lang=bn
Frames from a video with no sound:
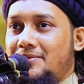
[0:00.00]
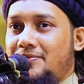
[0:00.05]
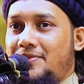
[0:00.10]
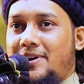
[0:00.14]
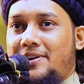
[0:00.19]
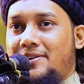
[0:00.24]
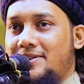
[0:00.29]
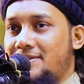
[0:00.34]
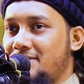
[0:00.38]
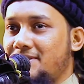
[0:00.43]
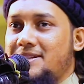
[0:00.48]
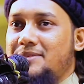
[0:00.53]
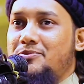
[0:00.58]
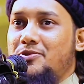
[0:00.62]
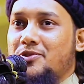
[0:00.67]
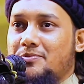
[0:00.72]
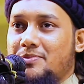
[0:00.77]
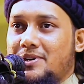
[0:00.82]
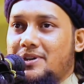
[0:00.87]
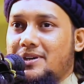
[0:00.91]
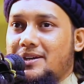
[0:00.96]
ফ্যান্টাসিতে
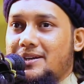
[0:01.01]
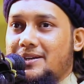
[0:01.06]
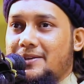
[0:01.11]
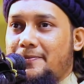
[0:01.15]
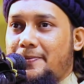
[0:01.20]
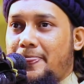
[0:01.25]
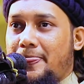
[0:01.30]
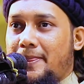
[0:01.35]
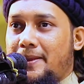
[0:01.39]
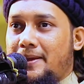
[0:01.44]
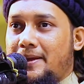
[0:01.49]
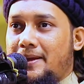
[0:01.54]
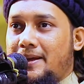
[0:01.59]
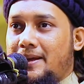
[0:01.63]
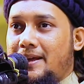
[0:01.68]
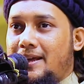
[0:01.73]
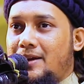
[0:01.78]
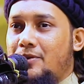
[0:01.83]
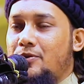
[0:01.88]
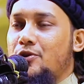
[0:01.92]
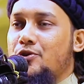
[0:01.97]
ভুগবেন না
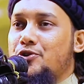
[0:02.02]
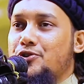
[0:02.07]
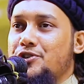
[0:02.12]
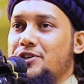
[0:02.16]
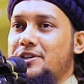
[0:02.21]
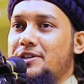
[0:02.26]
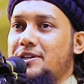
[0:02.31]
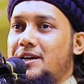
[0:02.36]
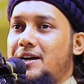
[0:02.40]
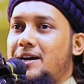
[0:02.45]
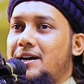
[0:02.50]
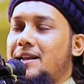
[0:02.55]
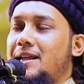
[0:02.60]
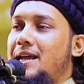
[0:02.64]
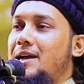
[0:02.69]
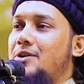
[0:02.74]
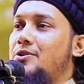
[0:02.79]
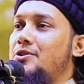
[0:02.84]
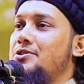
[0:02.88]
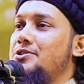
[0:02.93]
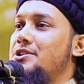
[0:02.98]
এগুলো কঠিন আর
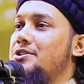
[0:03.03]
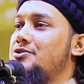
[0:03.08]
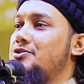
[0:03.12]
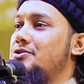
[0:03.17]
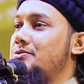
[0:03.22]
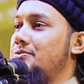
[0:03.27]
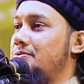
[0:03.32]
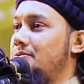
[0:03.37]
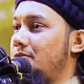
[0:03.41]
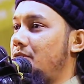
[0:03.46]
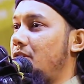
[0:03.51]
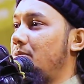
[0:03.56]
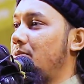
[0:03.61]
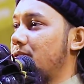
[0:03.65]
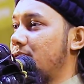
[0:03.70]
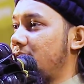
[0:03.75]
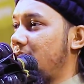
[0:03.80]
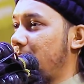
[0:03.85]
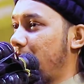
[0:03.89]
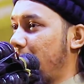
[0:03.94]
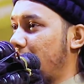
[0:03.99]
এখন যে
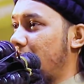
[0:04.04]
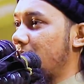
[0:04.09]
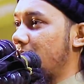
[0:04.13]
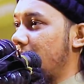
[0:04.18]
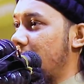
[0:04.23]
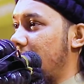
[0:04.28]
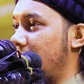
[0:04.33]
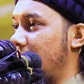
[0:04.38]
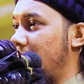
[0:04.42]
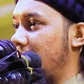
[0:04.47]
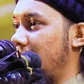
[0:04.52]
অবস্থা পড়েছে